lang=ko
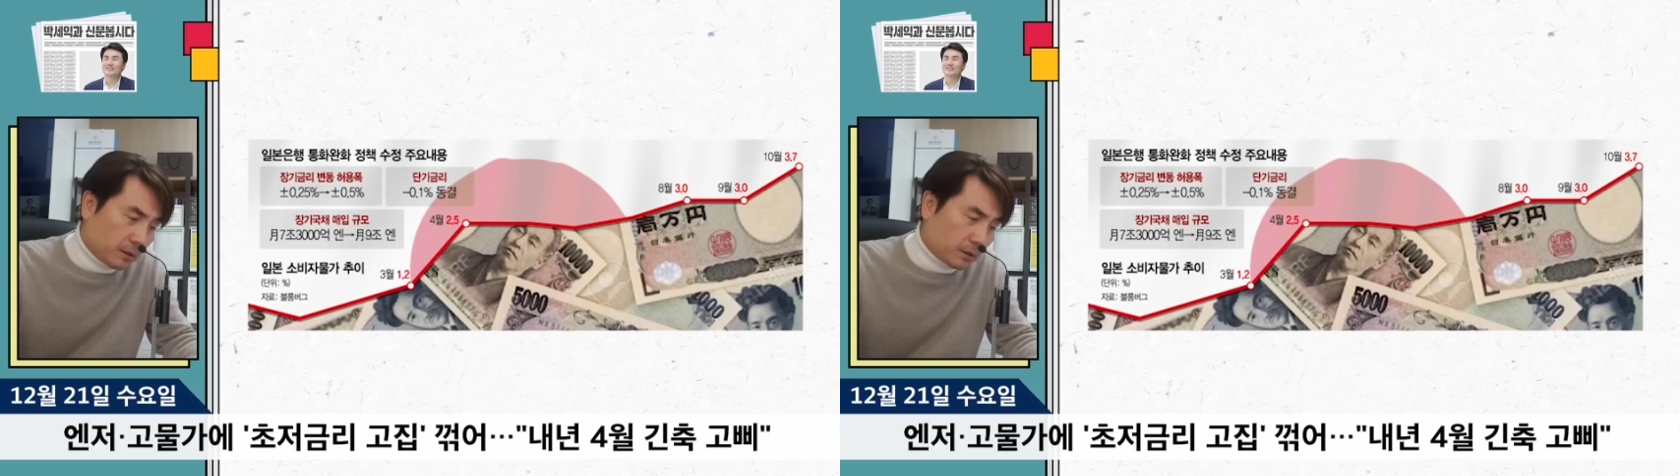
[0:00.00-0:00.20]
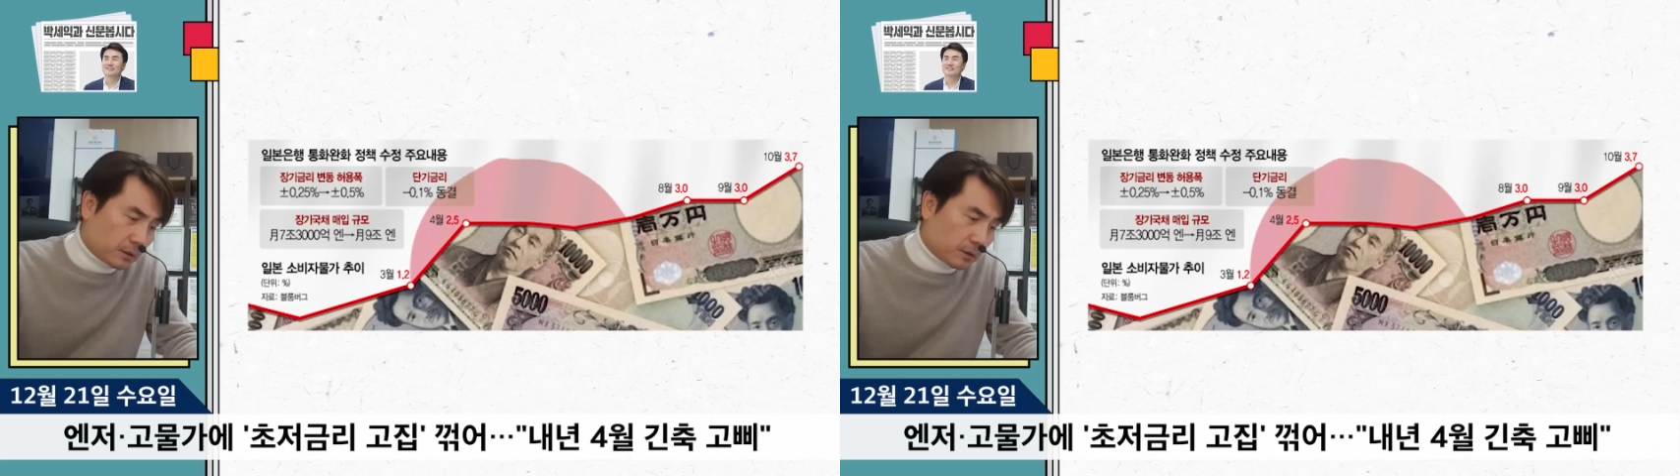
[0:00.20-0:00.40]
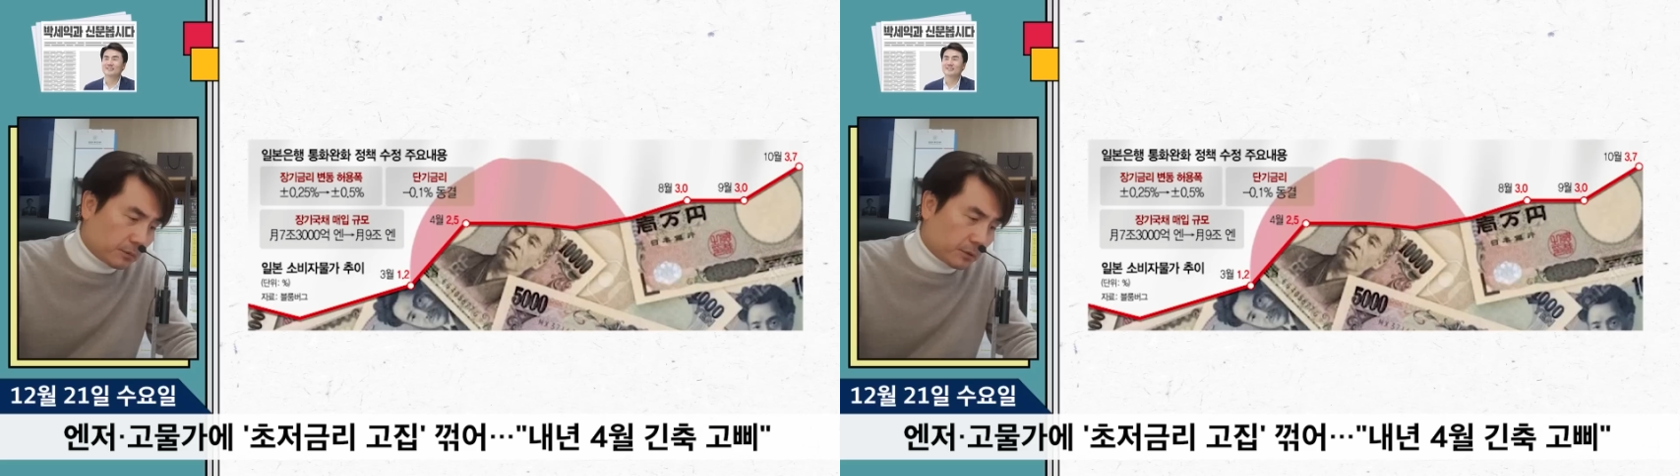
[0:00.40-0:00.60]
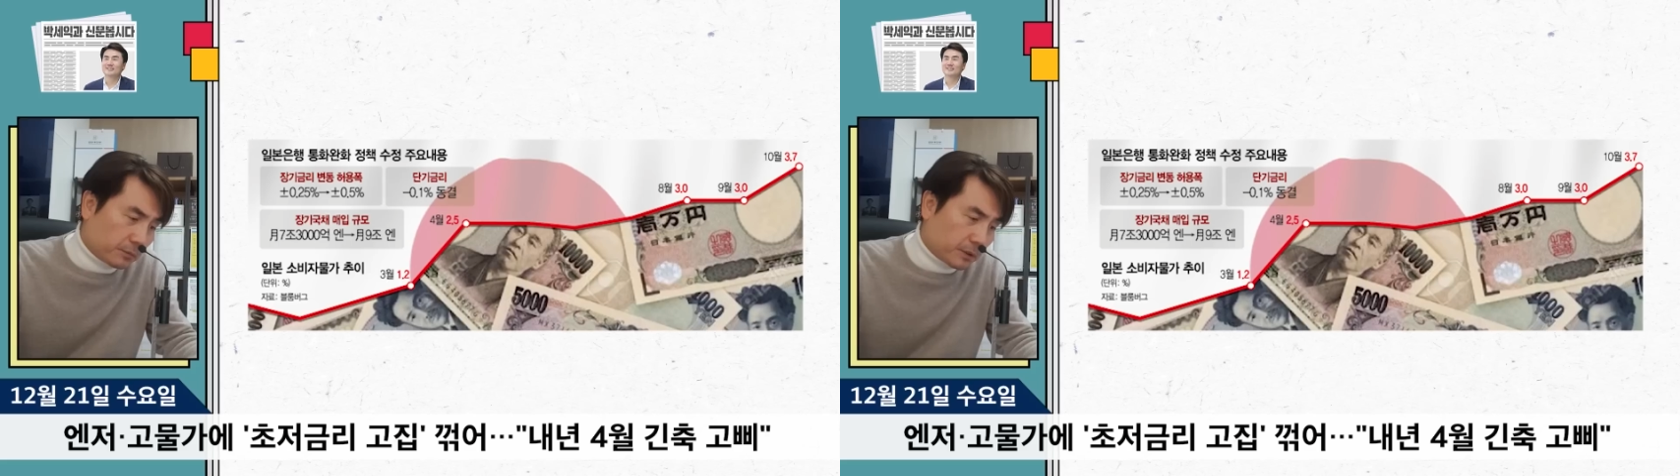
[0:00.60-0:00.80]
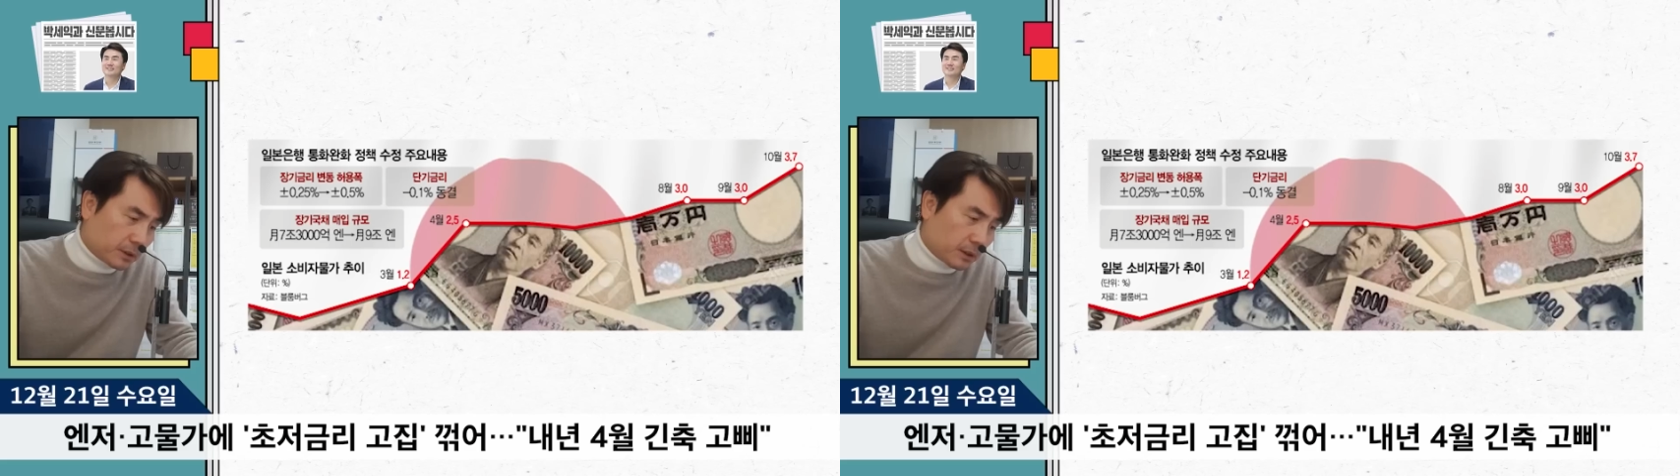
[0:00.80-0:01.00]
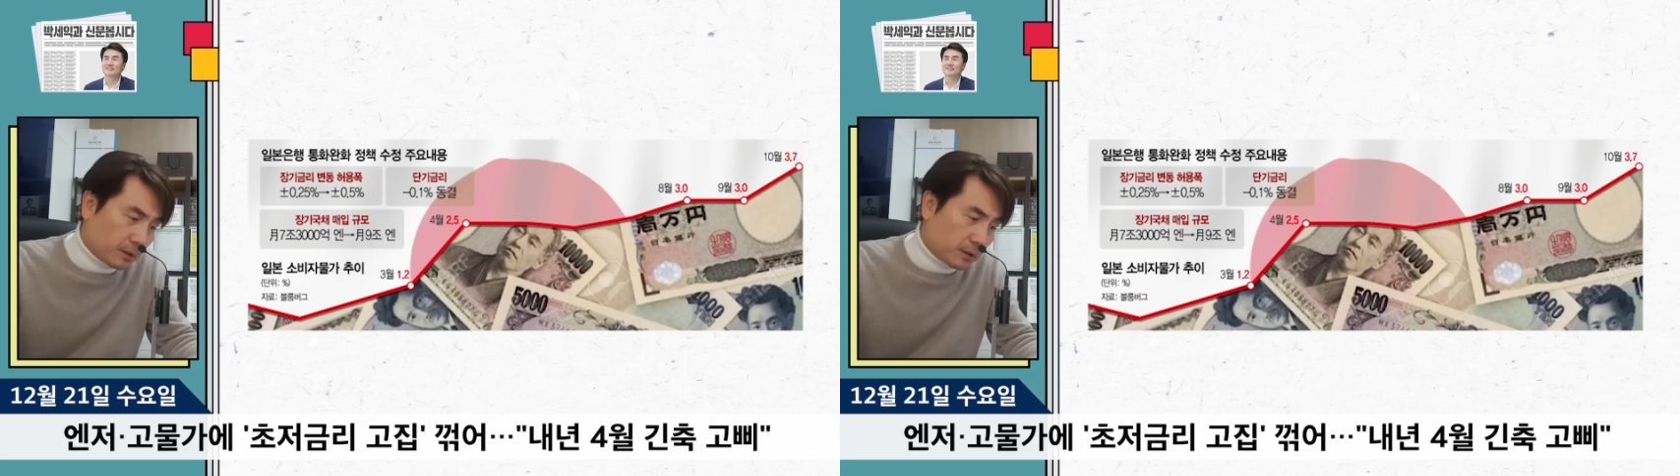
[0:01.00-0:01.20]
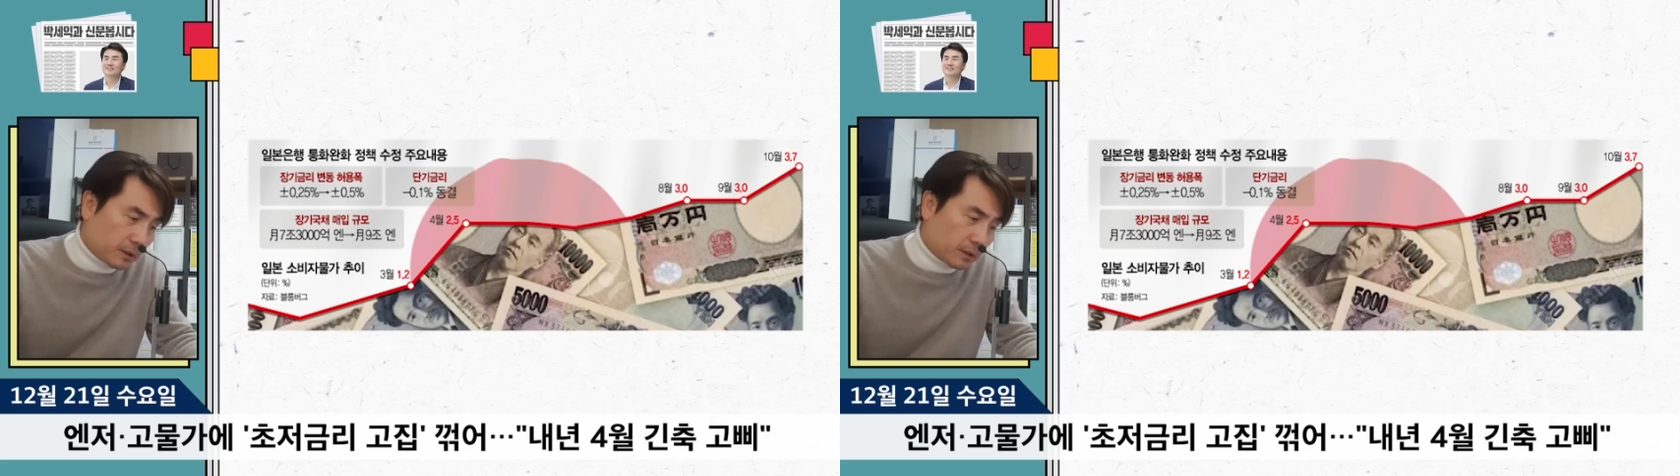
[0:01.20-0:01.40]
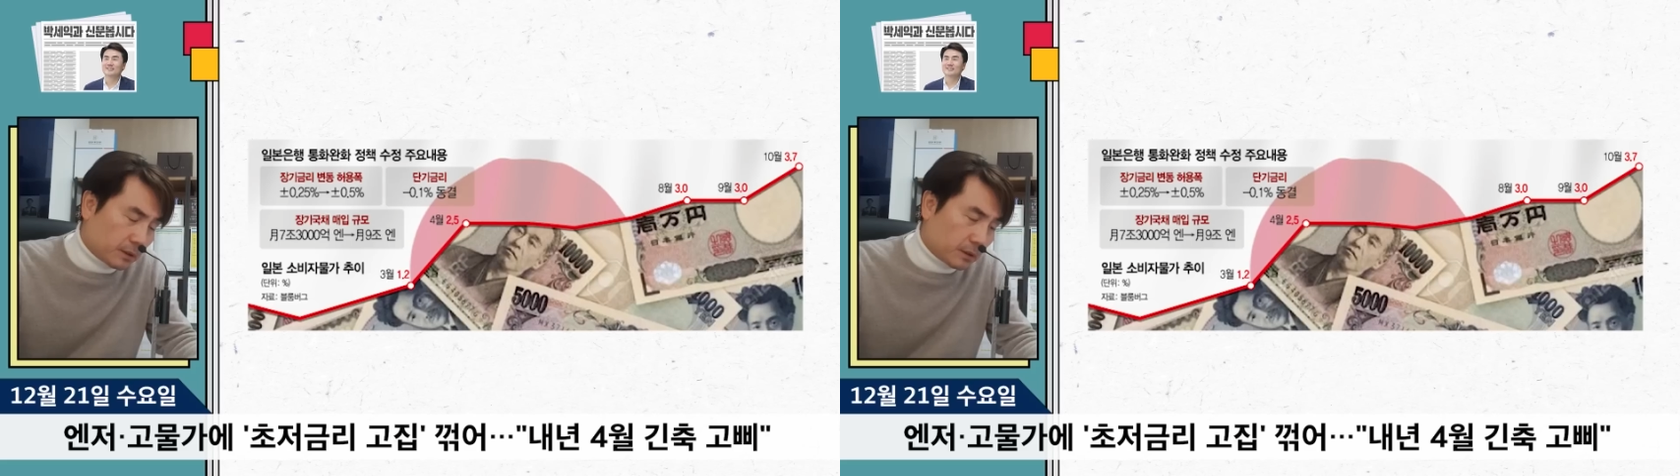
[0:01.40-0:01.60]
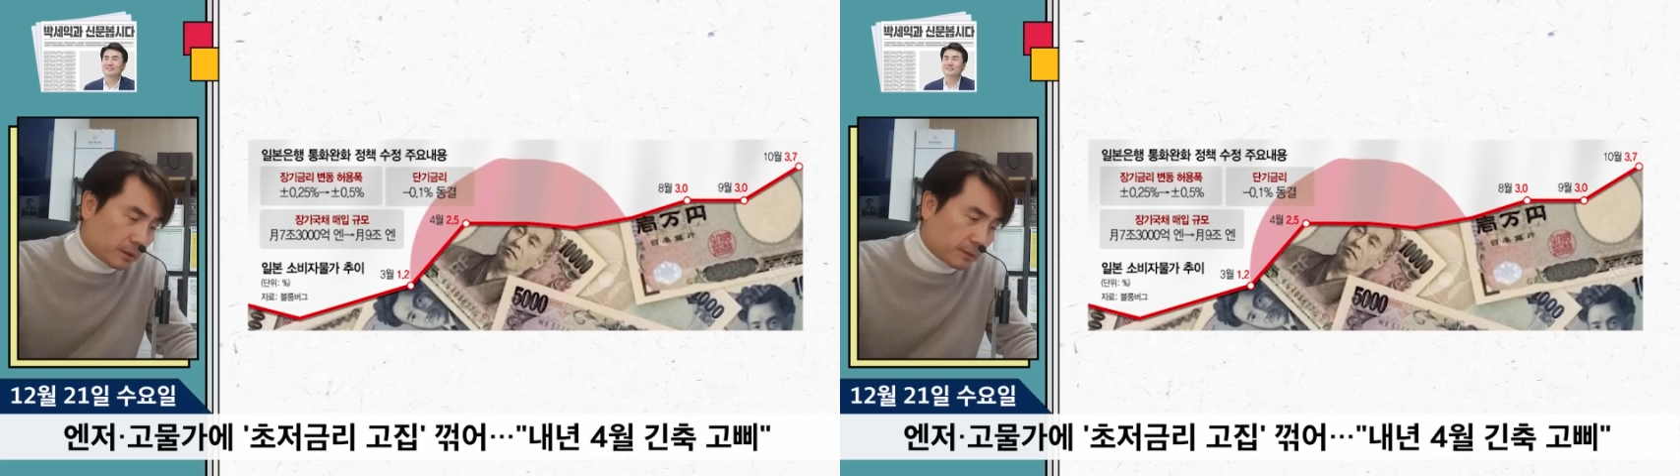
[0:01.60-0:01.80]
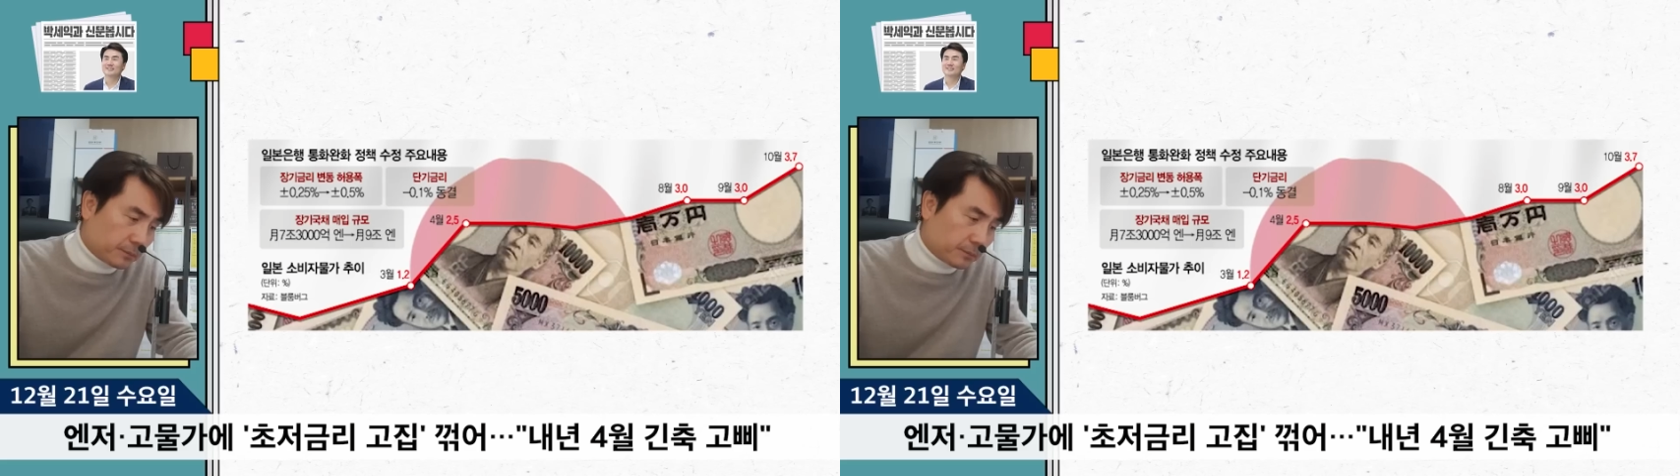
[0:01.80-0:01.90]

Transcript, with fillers: 0.5%